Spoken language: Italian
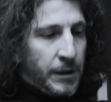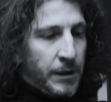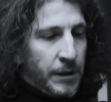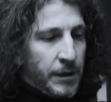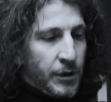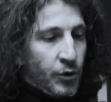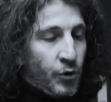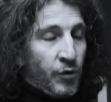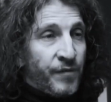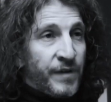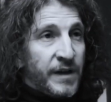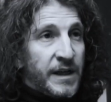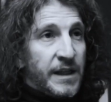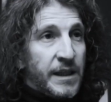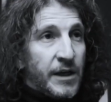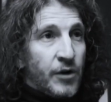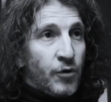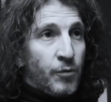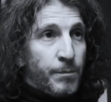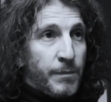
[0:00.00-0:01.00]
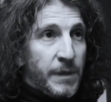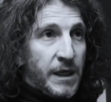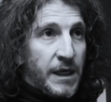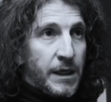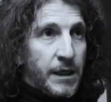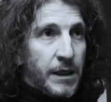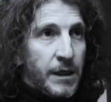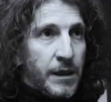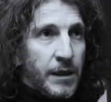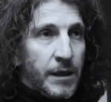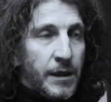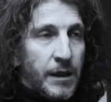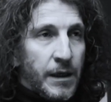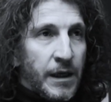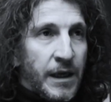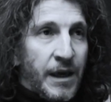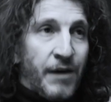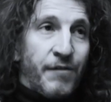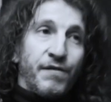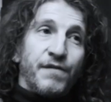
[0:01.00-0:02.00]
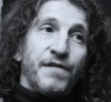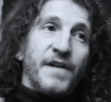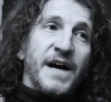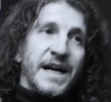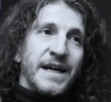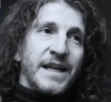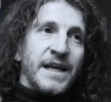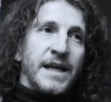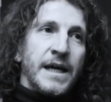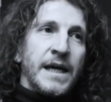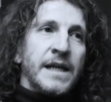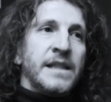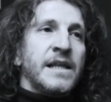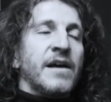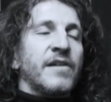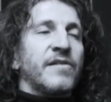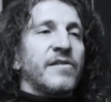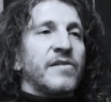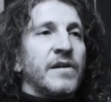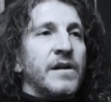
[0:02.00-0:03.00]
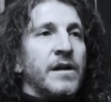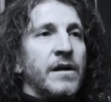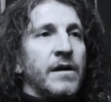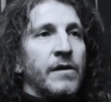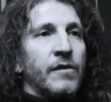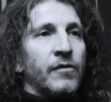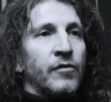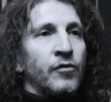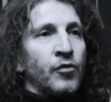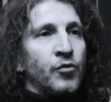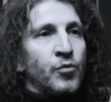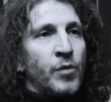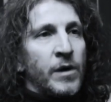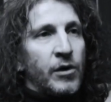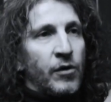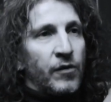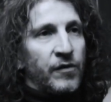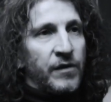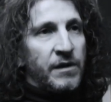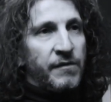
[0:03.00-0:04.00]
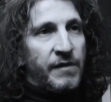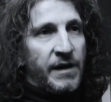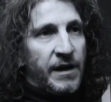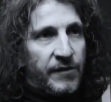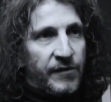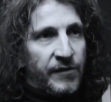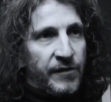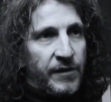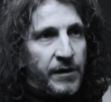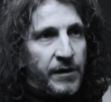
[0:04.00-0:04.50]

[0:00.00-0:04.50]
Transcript: Converrete con me che fare ed essere sono due cose diverse.